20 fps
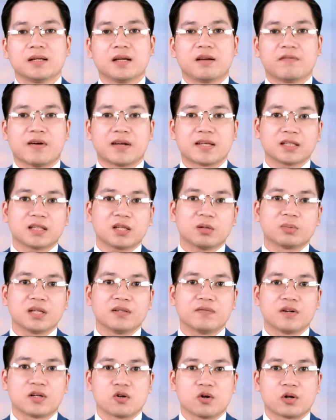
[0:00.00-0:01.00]
Và những thông
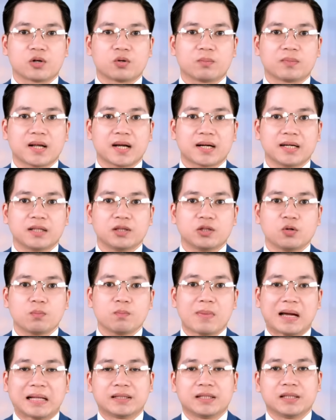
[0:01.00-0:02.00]
tin vừa rồi cũng đã kết thúc
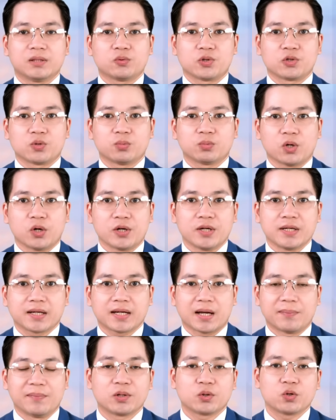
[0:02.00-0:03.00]
bản tin của chúng tôi.
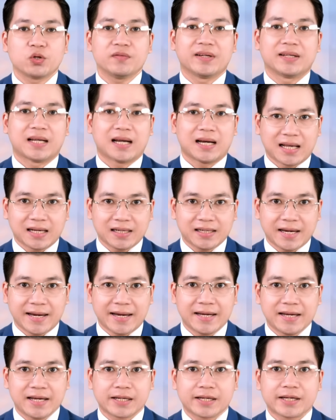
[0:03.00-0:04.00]
Cảm ơn quý vị đã lắng
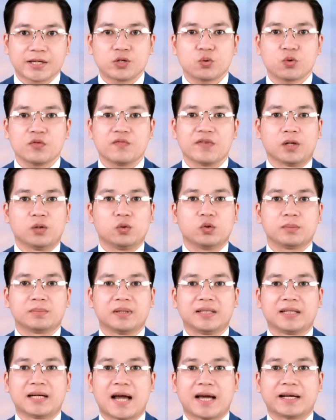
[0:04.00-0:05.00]
nghe. Kính chúc quý vị luôn
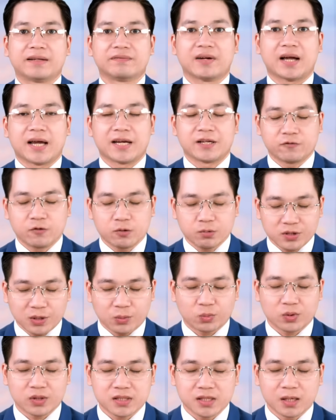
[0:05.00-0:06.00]
bình an và hạnh phúc
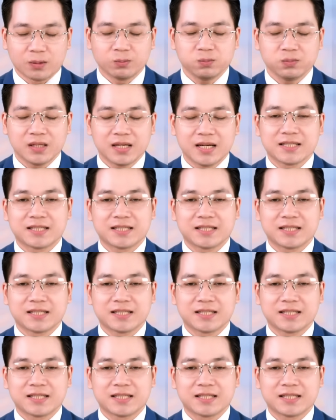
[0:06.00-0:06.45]
trong cuộc sống.